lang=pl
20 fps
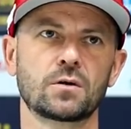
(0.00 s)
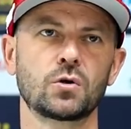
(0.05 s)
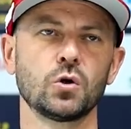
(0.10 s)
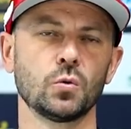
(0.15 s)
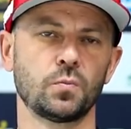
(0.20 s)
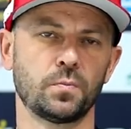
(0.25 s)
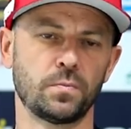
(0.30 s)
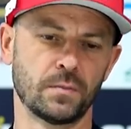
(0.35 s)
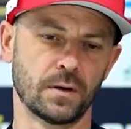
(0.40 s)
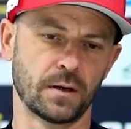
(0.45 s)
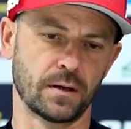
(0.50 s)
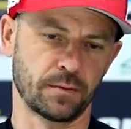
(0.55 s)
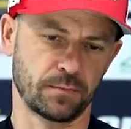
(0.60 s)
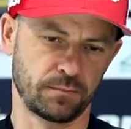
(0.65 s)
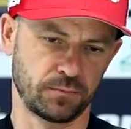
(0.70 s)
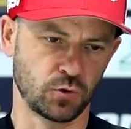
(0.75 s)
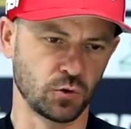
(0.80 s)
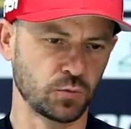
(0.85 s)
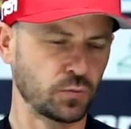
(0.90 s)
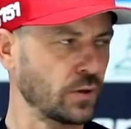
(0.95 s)
klub
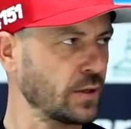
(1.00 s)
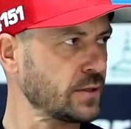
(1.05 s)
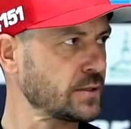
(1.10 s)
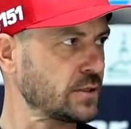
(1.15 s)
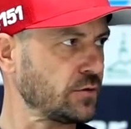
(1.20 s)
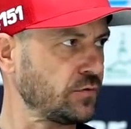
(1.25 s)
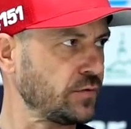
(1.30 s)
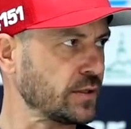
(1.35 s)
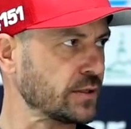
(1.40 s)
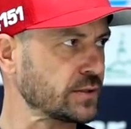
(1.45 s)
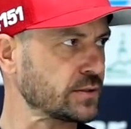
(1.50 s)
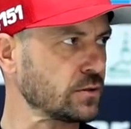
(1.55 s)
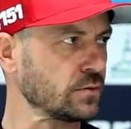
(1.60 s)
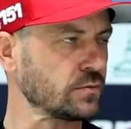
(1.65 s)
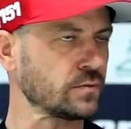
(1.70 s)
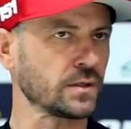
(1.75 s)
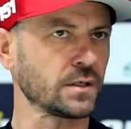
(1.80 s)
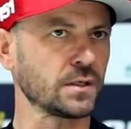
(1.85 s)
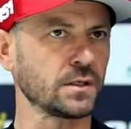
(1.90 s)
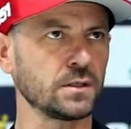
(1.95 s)
ma turbulencje
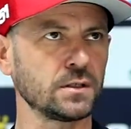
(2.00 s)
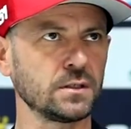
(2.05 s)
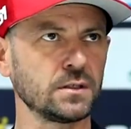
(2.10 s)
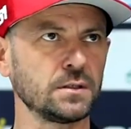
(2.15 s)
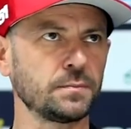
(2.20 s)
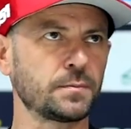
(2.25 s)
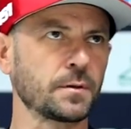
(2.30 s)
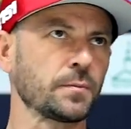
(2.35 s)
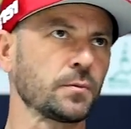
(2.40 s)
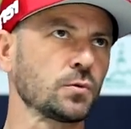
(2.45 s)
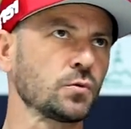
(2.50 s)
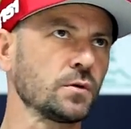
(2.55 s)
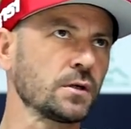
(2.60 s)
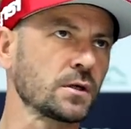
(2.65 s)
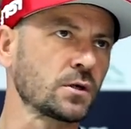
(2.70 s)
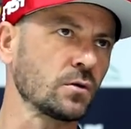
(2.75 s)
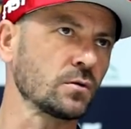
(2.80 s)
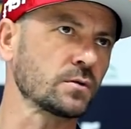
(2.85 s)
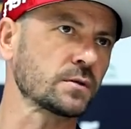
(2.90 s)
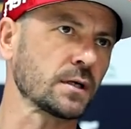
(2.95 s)
finansowe i
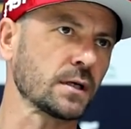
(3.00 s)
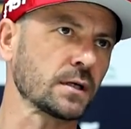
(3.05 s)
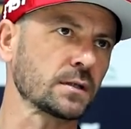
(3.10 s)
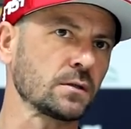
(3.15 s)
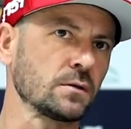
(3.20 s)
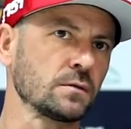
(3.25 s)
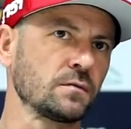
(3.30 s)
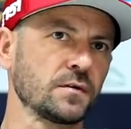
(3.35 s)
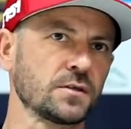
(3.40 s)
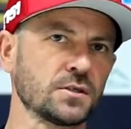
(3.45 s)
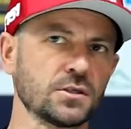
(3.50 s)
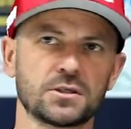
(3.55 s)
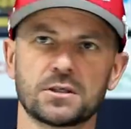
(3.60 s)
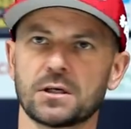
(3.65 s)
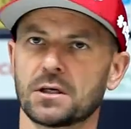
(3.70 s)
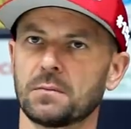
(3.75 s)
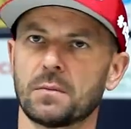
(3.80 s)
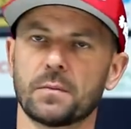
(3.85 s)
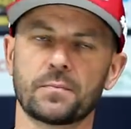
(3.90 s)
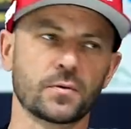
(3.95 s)
proponuje kontrakt o
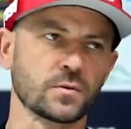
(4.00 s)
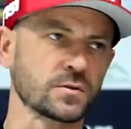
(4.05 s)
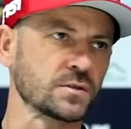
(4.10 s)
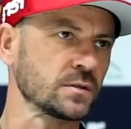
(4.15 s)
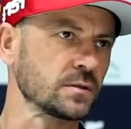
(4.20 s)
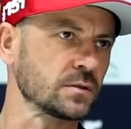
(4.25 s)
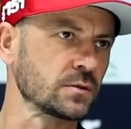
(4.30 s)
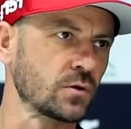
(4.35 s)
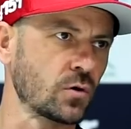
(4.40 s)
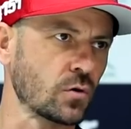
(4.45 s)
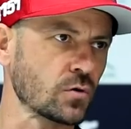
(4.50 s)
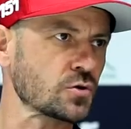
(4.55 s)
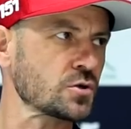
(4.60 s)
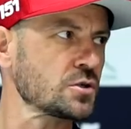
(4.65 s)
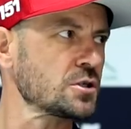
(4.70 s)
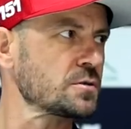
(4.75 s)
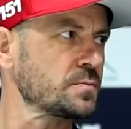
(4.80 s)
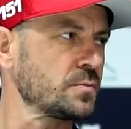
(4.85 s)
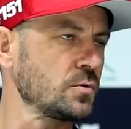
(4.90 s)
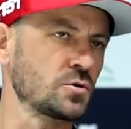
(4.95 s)
20 chyba procent
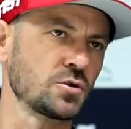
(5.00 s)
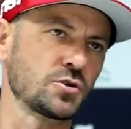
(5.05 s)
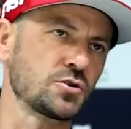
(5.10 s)
gorszy niż był,